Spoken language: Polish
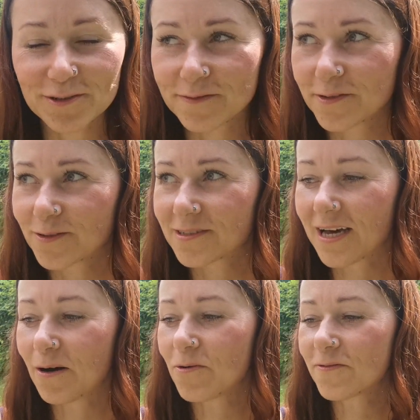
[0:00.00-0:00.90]

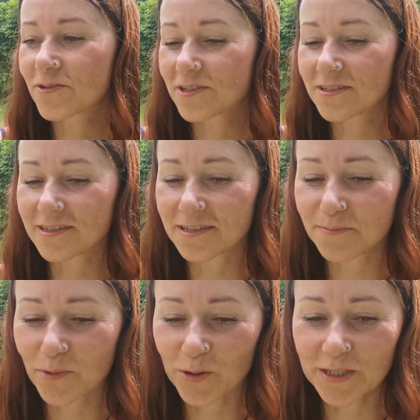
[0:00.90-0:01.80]
rozwiązało
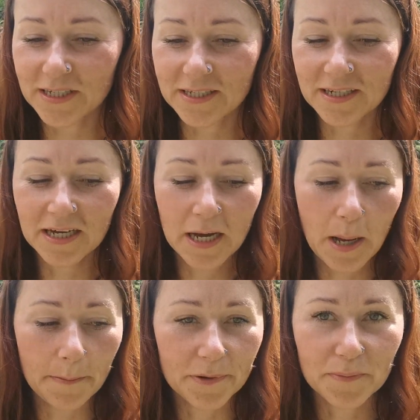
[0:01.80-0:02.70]
wszystkich moich
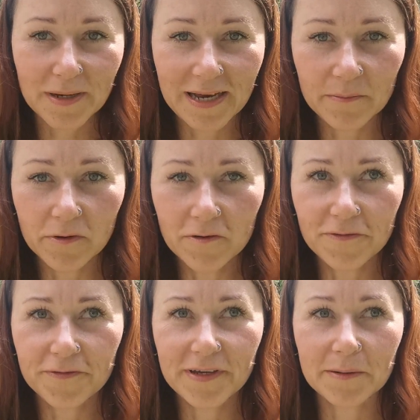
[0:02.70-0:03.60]
problemów,
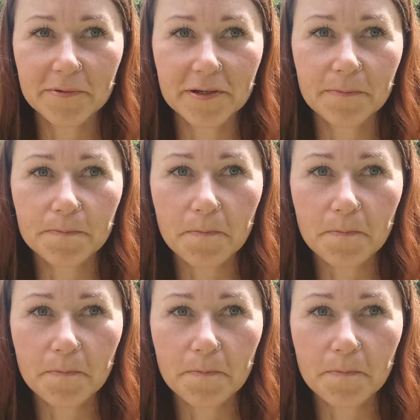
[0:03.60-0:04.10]
jakby